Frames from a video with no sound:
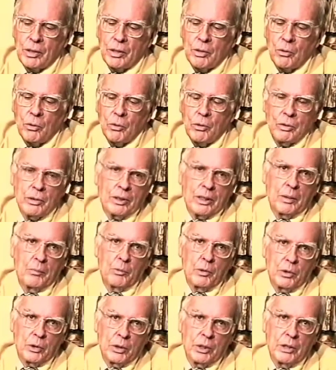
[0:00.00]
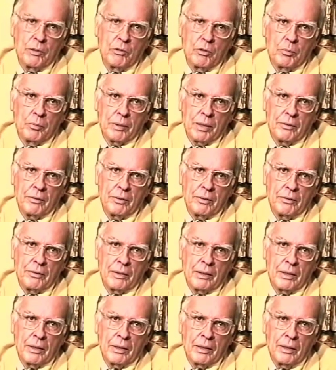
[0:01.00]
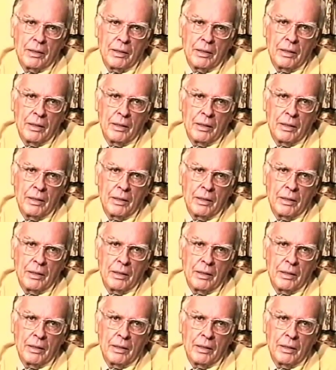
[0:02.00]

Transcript: encontra motivo para viver.